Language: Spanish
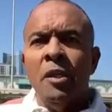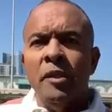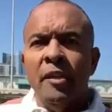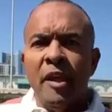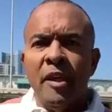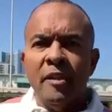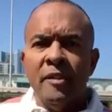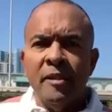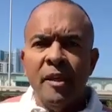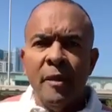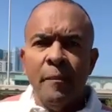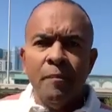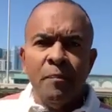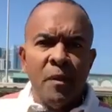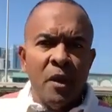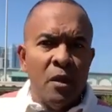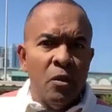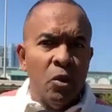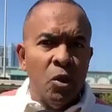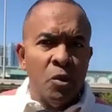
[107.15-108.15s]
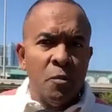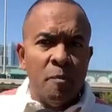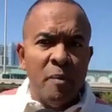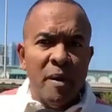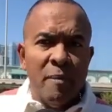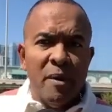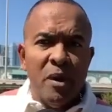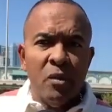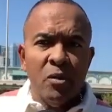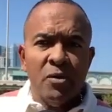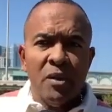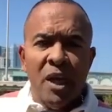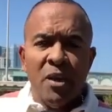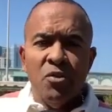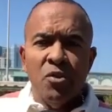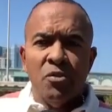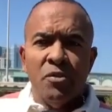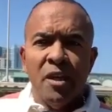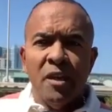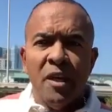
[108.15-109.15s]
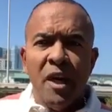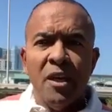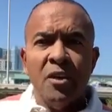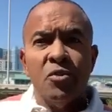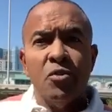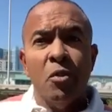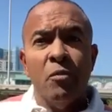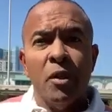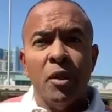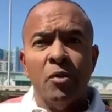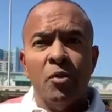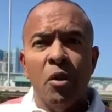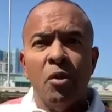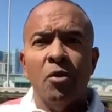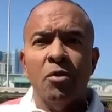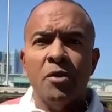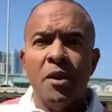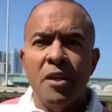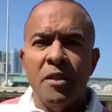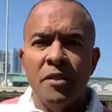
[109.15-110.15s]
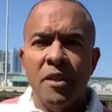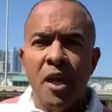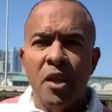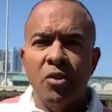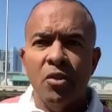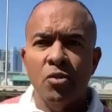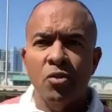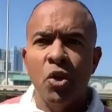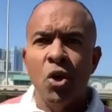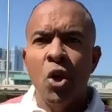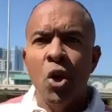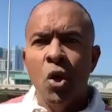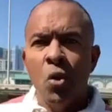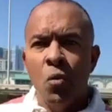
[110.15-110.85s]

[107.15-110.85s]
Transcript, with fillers: desde los primeros años de edad y sobre todo los 15 años